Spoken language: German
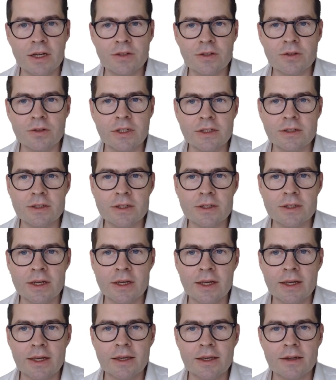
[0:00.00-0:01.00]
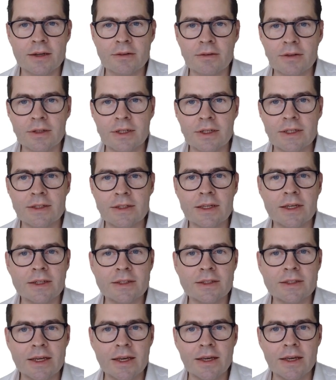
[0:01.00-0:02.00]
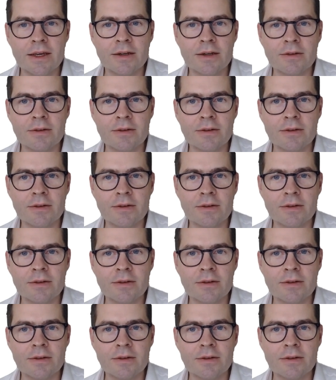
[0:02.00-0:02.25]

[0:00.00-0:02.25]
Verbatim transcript: Also diese äh, diese Idee,